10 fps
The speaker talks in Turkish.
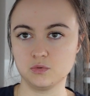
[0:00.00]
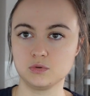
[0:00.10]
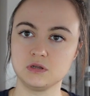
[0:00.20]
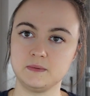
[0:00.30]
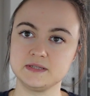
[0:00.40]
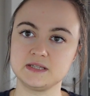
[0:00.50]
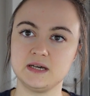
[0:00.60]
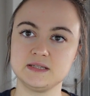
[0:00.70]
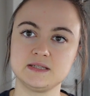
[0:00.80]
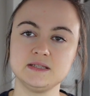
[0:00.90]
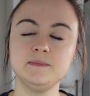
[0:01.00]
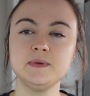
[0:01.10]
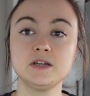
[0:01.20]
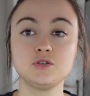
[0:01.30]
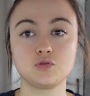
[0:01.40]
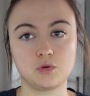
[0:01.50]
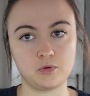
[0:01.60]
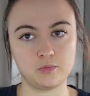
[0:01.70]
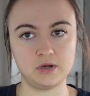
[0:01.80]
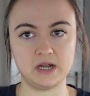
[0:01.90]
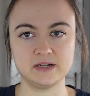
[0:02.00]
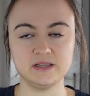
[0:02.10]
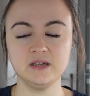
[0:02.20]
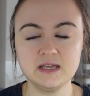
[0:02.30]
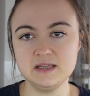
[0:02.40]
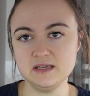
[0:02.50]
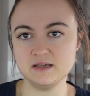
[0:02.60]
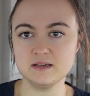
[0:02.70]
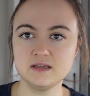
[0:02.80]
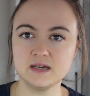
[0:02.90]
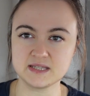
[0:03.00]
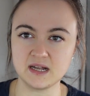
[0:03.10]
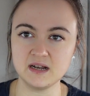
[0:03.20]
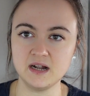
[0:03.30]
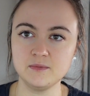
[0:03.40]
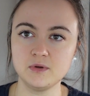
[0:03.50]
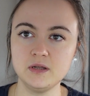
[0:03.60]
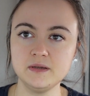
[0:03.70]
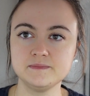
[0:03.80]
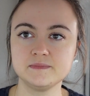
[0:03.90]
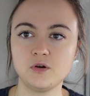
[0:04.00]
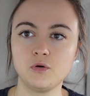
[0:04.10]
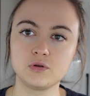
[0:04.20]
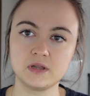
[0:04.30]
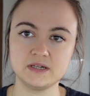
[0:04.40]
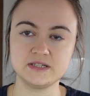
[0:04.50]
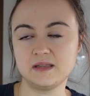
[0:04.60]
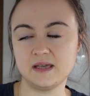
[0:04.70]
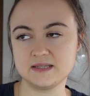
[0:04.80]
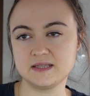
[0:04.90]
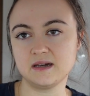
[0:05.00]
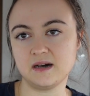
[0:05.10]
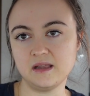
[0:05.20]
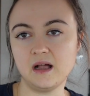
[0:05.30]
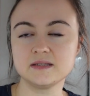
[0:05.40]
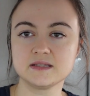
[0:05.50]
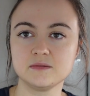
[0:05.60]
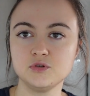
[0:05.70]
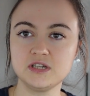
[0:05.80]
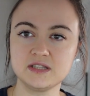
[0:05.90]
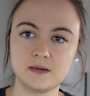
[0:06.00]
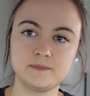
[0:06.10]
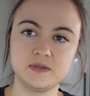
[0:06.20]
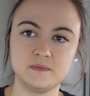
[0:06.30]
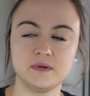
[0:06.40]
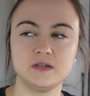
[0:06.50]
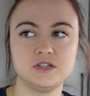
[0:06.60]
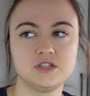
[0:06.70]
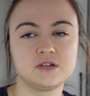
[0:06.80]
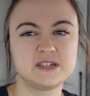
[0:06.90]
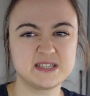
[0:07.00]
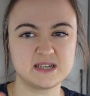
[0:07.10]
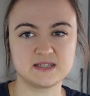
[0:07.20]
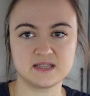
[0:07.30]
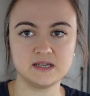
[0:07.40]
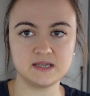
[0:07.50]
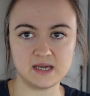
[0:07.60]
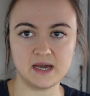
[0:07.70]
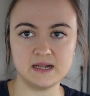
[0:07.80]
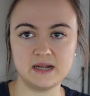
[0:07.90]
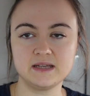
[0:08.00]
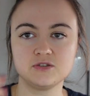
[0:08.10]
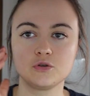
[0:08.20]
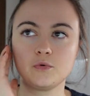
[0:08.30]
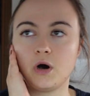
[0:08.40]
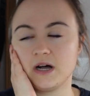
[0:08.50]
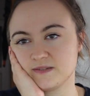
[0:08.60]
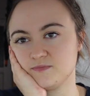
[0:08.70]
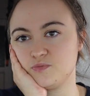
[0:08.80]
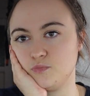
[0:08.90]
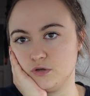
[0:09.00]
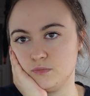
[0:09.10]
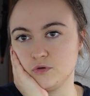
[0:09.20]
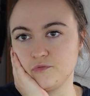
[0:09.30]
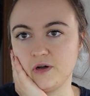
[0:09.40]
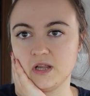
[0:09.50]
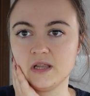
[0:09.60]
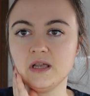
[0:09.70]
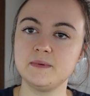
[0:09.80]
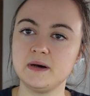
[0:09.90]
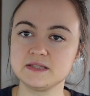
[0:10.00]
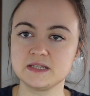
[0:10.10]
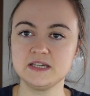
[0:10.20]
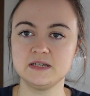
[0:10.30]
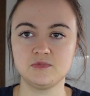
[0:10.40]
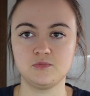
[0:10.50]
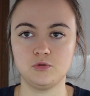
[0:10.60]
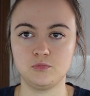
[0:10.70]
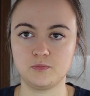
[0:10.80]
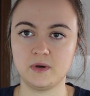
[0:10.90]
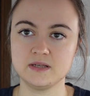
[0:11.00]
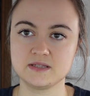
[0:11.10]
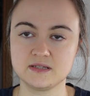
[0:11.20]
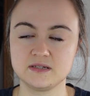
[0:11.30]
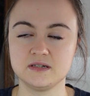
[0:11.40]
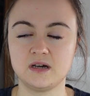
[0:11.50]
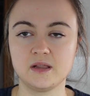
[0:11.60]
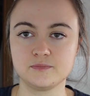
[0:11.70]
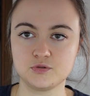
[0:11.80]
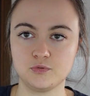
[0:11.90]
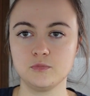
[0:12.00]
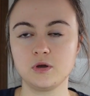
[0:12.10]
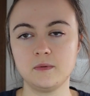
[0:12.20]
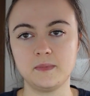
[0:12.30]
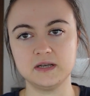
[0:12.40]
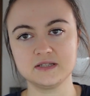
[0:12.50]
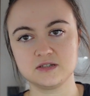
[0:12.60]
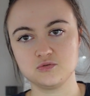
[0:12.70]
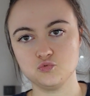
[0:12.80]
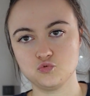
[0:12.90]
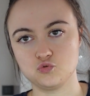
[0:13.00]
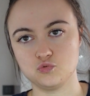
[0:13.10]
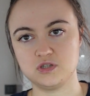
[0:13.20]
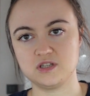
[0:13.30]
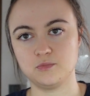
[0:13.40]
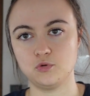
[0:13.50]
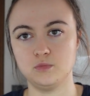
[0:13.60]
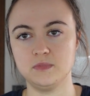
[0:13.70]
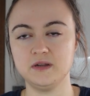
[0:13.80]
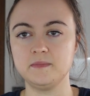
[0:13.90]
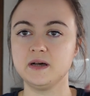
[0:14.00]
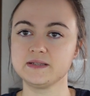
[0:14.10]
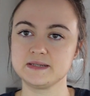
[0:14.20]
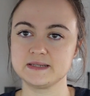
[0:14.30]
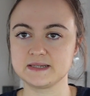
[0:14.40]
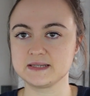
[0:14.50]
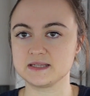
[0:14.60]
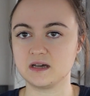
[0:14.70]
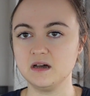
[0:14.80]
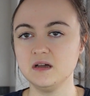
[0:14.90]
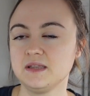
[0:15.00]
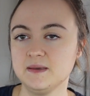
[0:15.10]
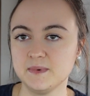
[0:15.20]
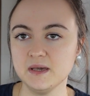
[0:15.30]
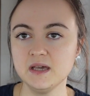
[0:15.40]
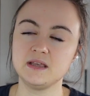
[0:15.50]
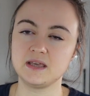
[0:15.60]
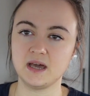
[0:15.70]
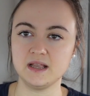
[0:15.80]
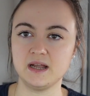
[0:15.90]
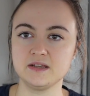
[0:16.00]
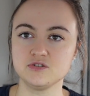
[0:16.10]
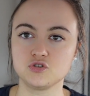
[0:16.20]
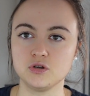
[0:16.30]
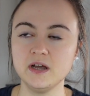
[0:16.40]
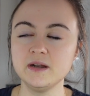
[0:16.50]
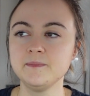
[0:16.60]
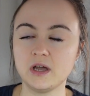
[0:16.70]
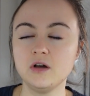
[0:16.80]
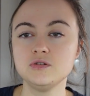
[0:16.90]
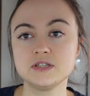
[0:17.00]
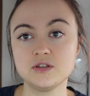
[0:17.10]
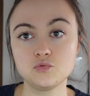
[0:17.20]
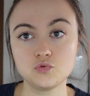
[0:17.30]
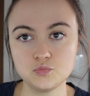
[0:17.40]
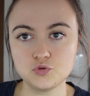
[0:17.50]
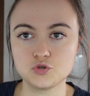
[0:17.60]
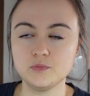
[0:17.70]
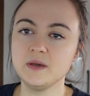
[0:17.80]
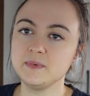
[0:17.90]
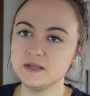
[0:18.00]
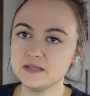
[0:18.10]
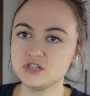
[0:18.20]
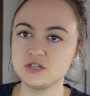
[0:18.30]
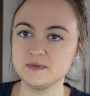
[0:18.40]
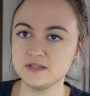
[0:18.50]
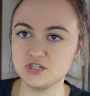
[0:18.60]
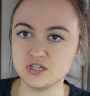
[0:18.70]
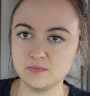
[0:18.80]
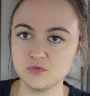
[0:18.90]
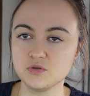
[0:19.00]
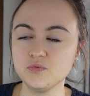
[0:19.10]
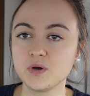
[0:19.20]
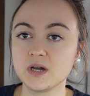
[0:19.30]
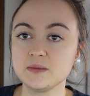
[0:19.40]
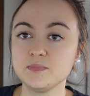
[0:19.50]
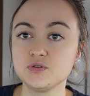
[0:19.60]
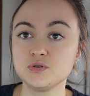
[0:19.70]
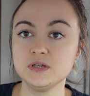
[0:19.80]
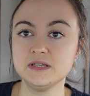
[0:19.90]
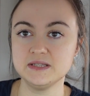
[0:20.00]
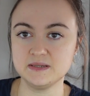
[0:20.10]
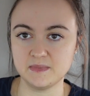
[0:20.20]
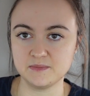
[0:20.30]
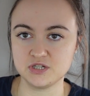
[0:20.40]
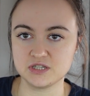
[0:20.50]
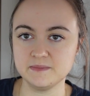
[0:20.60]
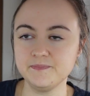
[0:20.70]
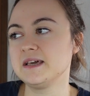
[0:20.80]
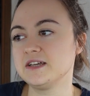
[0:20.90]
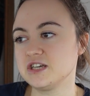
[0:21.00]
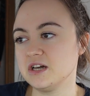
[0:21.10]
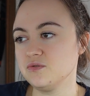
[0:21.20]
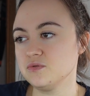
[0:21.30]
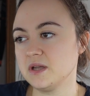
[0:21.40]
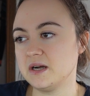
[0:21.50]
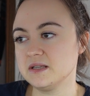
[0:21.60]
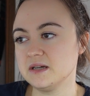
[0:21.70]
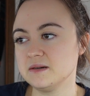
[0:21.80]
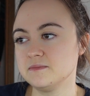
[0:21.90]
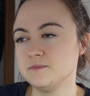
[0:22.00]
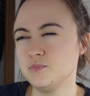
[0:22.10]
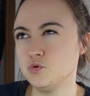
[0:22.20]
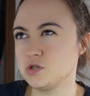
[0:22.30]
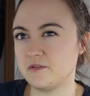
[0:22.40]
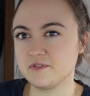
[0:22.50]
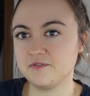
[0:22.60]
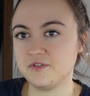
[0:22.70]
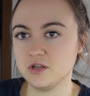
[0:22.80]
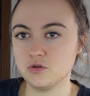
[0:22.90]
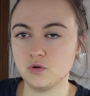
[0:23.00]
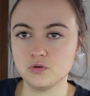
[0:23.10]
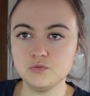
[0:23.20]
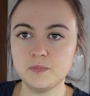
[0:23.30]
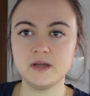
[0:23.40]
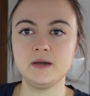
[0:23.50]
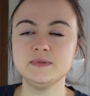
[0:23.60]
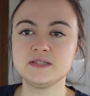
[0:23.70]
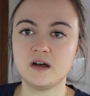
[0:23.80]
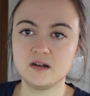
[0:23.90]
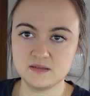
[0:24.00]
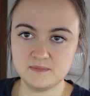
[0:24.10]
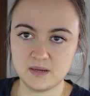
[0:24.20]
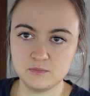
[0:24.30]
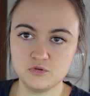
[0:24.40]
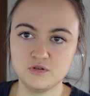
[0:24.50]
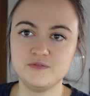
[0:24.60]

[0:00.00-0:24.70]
uygulaması aslında. Bir ara çok popülerdi. Yeni yazarlar böyle orada işte texting adı altında böyle kitap gibi işte kısa kısa hikayeler yazıyor. Böyle 60 bölümlük falan. Bazıları 20 bölümlük, bazıları 60 bölümlük ama bazıları uzun işte bölümleri, bazıları kısa gibi hikayeler yazıyorlar. Daha öncesinde duymuştum. Hep indireceğim indireceğim diyordum. Fakat bir türlü indirmemiştim. Geçen günlerde 3 hafta falan oldu. Bayağı bir sardım ben bu